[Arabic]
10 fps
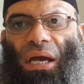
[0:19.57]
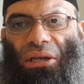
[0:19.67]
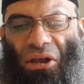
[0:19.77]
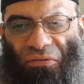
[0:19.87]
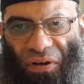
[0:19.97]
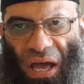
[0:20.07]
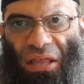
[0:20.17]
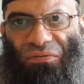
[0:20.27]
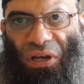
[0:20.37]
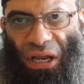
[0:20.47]

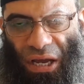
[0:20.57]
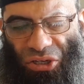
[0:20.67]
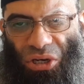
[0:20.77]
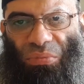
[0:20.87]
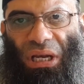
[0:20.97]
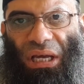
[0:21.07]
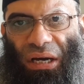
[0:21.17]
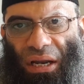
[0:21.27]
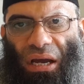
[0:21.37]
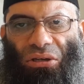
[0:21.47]
نفاذ في الخشب
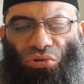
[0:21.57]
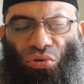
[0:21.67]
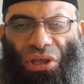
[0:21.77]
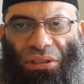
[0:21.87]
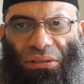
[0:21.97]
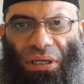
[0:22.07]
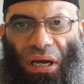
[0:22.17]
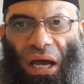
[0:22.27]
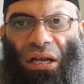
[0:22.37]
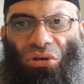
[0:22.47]
لإحراق الجثث،
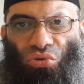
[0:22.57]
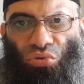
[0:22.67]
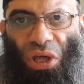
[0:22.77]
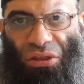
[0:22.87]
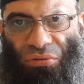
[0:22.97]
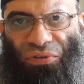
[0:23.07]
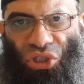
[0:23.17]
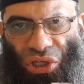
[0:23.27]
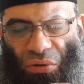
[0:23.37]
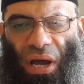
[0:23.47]
الجثث في
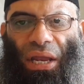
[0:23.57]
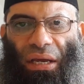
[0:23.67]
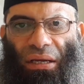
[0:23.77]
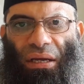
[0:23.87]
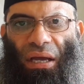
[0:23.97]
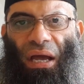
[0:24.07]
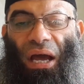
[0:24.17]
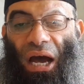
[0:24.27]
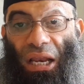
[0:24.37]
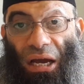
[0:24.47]
الشوارع،
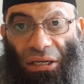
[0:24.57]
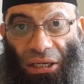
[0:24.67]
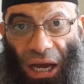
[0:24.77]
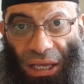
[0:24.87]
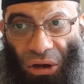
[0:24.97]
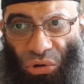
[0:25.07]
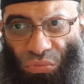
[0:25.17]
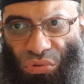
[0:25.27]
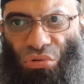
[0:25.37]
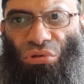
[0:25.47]
الأغنياء
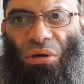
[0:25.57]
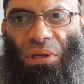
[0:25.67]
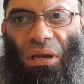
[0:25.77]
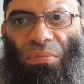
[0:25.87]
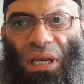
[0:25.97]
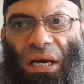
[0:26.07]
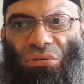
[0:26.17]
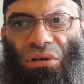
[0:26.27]
يهربون من البلاد